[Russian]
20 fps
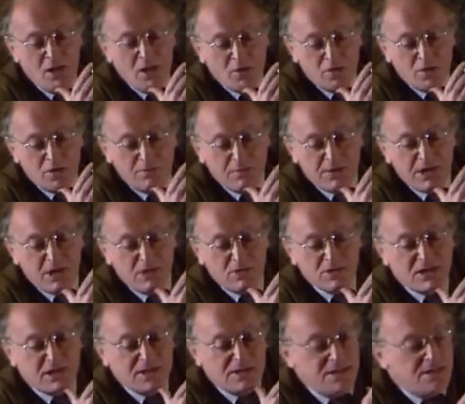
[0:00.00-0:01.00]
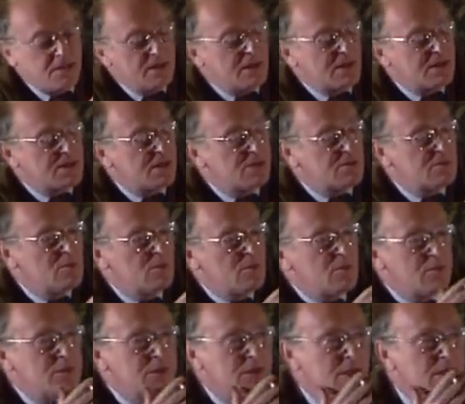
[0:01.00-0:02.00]
кто-то приехал из России и рассказывал ему
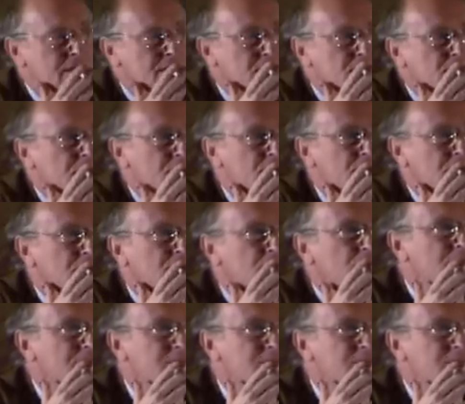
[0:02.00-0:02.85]
русский анекдот. Он, он